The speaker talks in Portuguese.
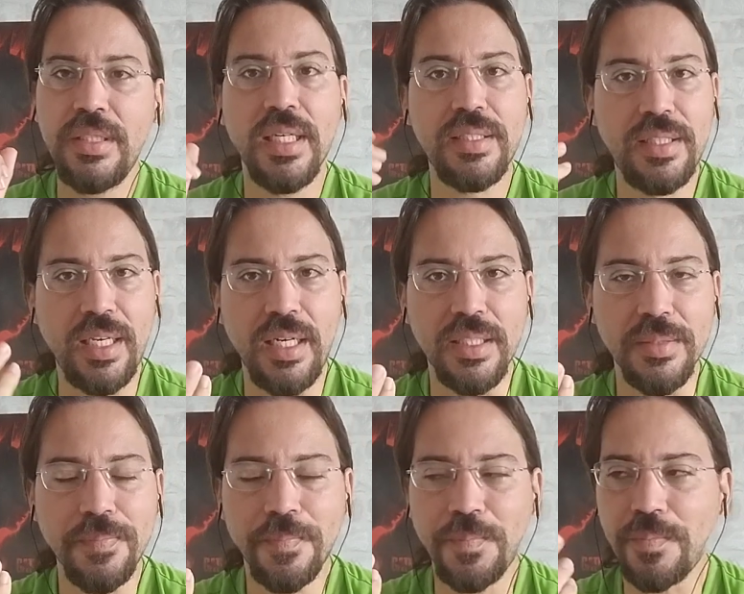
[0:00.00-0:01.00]
e a trilha,
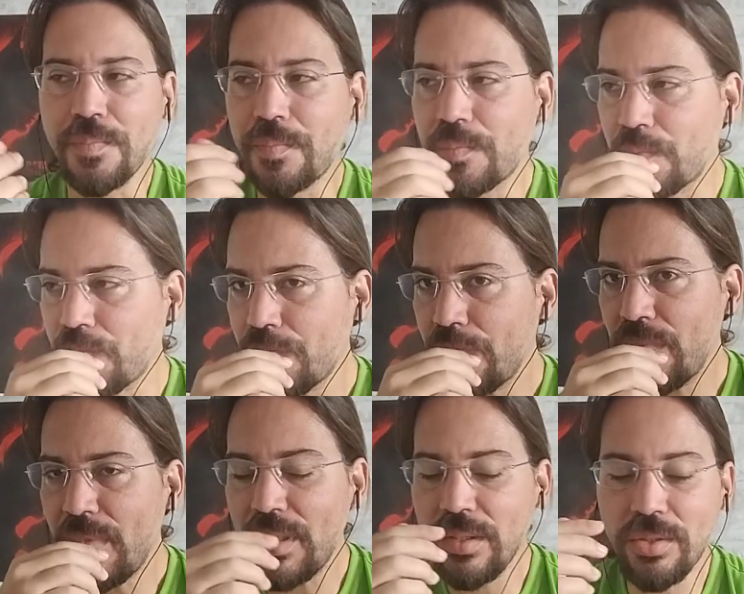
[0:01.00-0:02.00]
né?
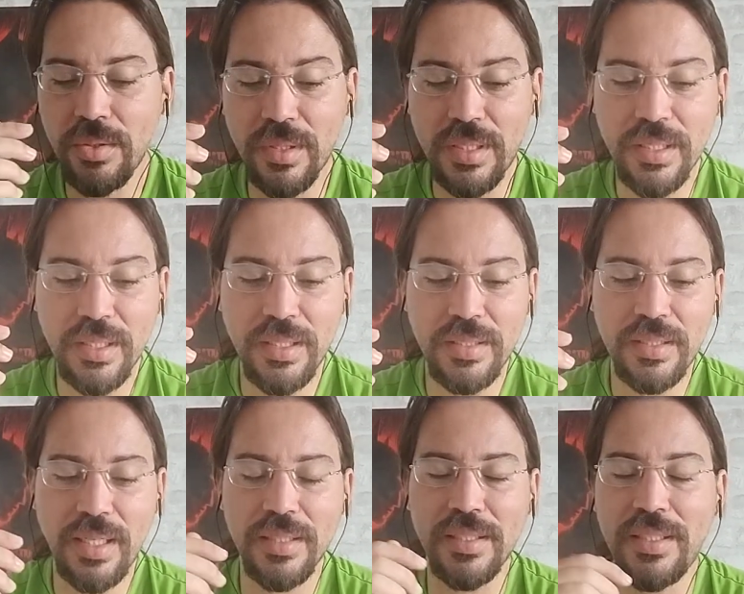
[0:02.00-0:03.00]
Só que
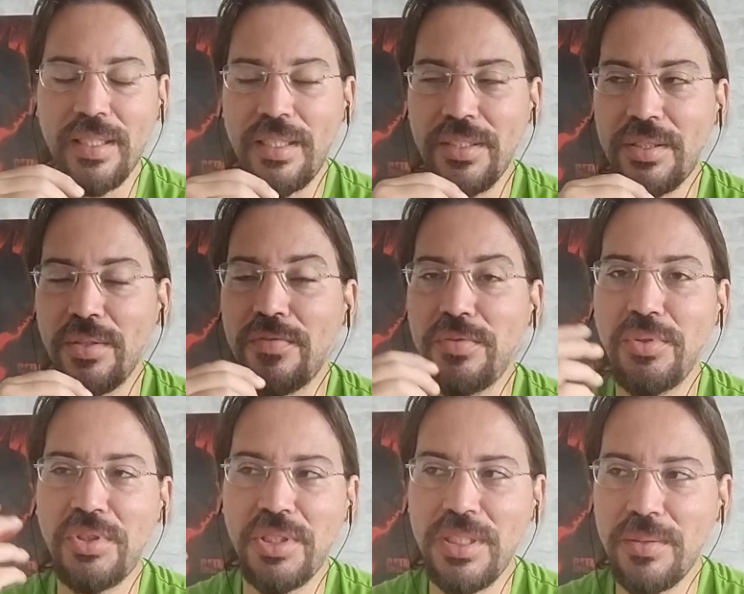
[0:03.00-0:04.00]
nesse caso aqui eles estão
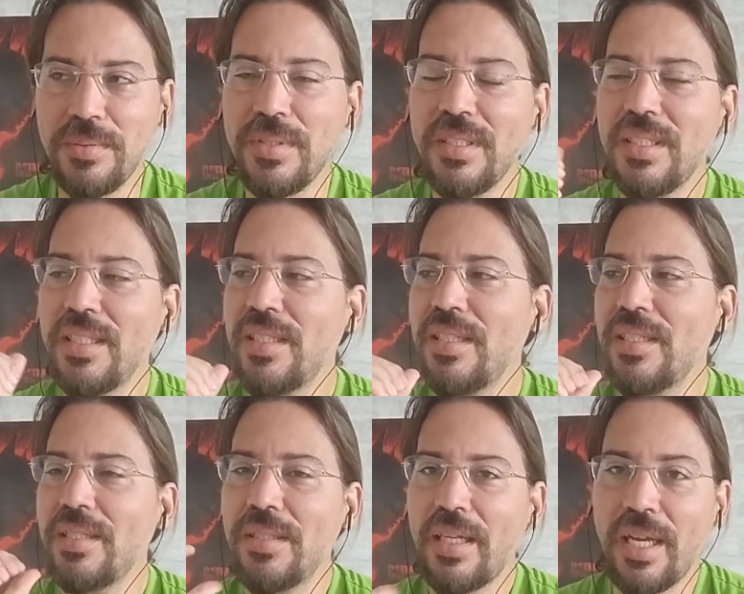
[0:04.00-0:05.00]
fugindo
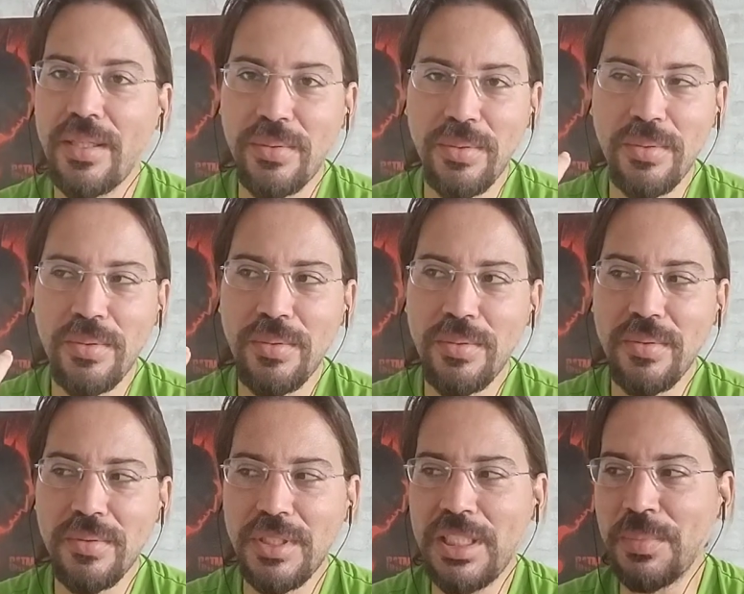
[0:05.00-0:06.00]
ah,
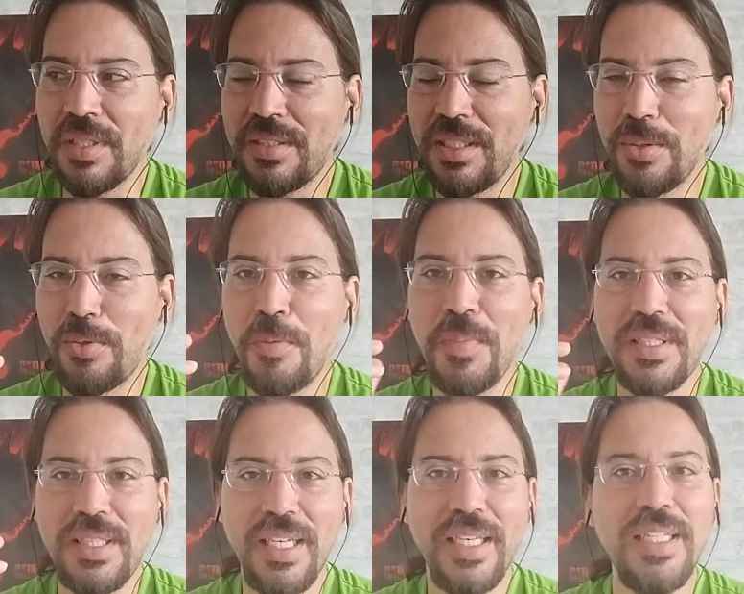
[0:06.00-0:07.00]
do, digamos assim, do
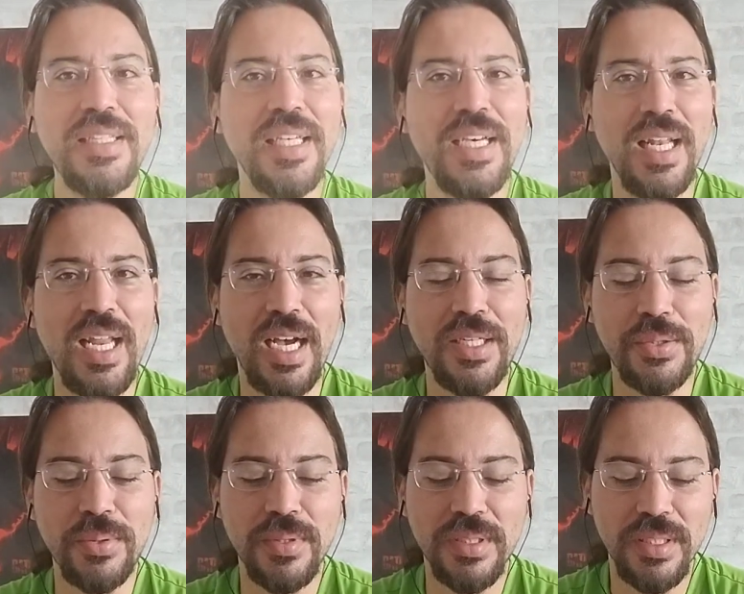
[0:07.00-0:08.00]
Comitê
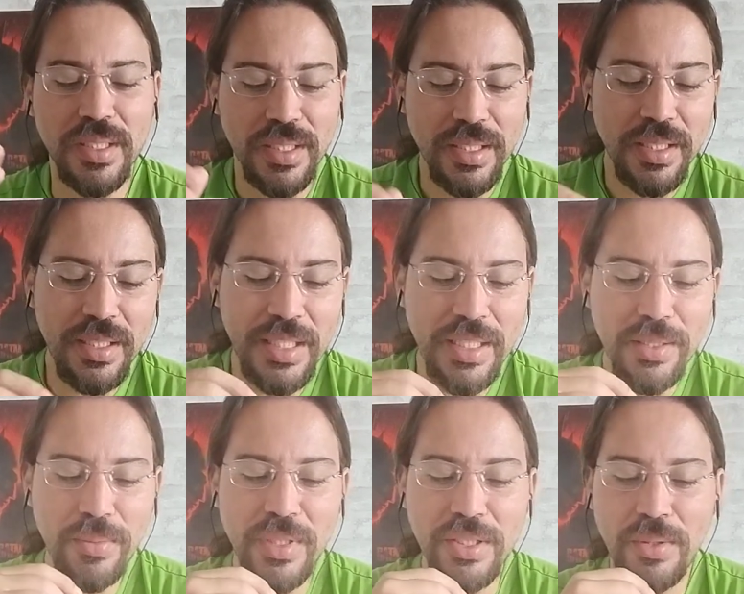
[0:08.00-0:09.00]
Intergaláctico. E
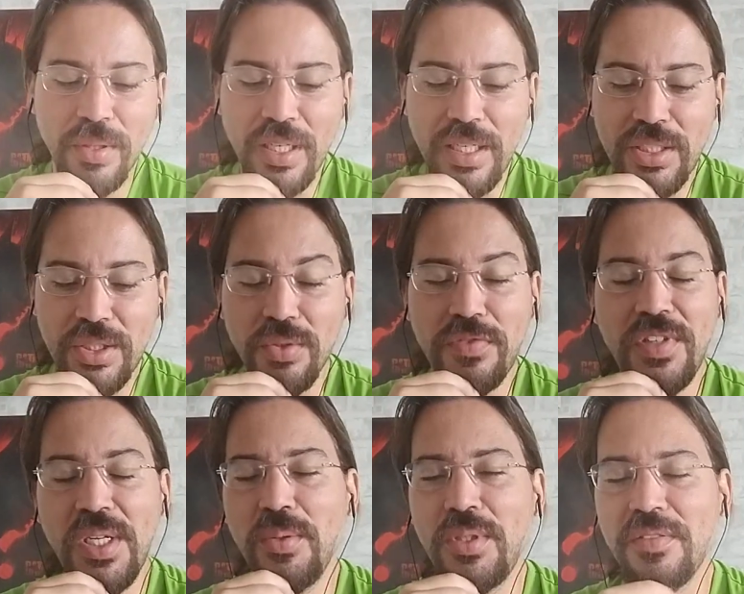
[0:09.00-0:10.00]
um restaurante no
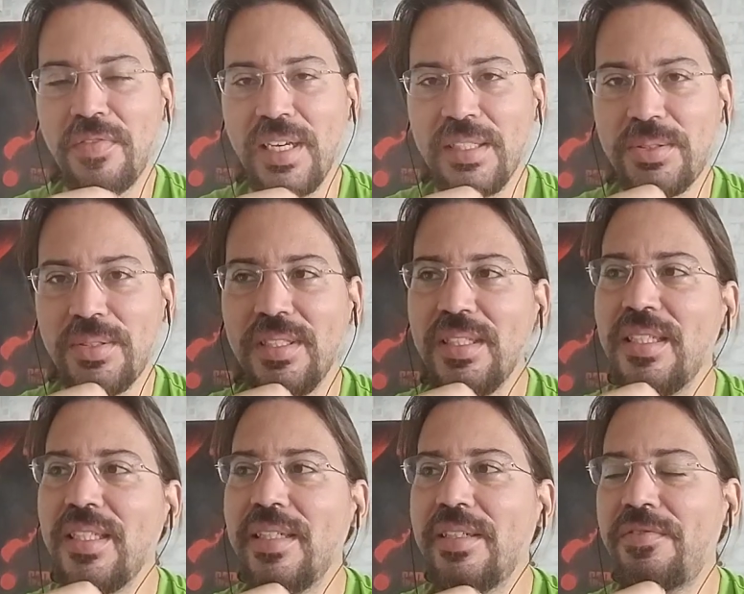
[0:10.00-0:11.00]
fim do universo
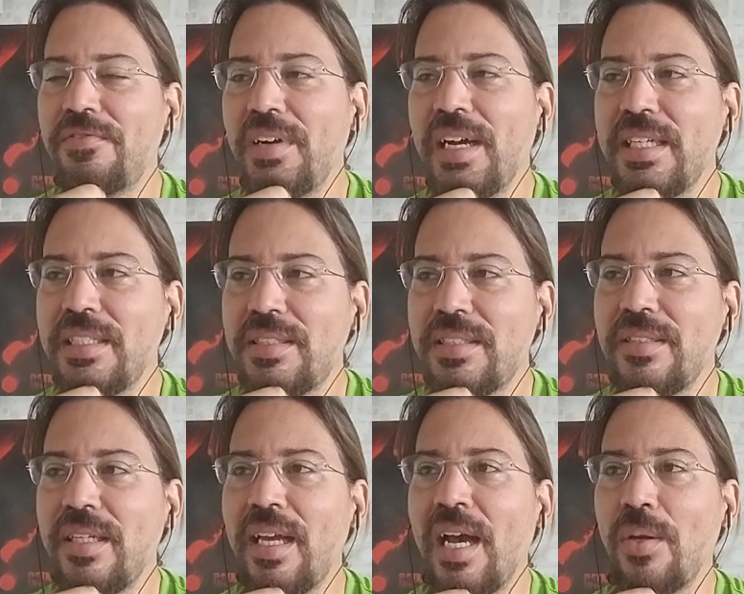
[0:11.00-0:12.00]
faz
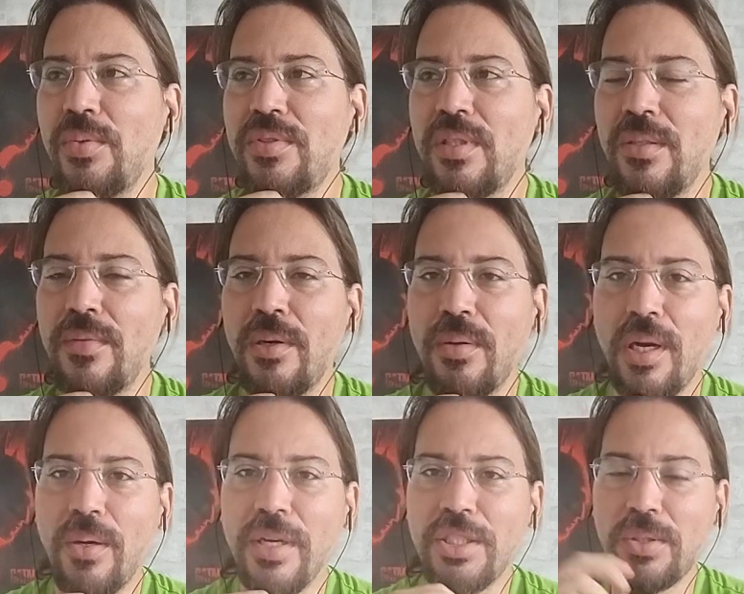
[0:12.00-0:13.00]
alusão
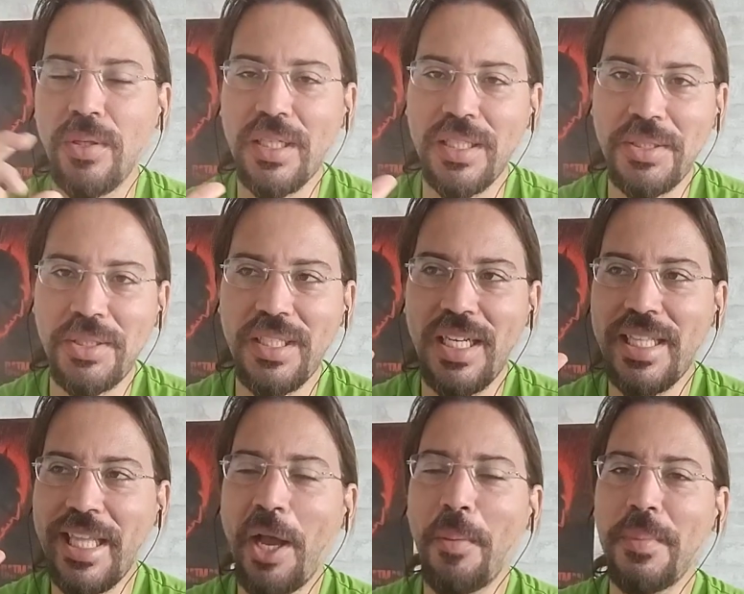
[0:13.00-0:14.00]
a, um restaurante que
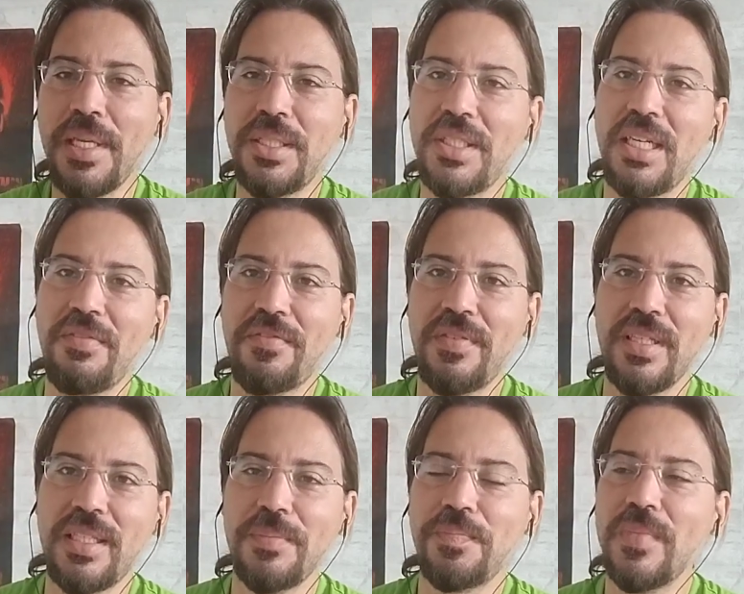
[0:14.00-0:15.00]
literalmente ele
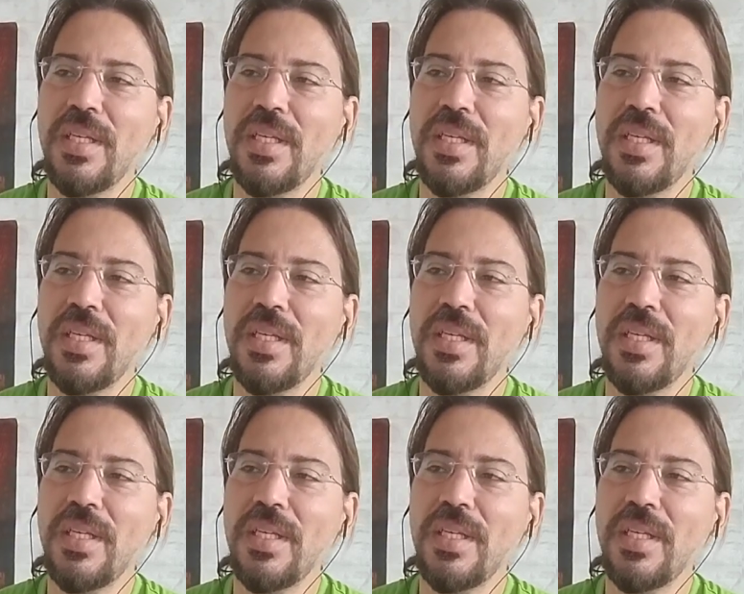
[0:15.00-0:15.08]
fica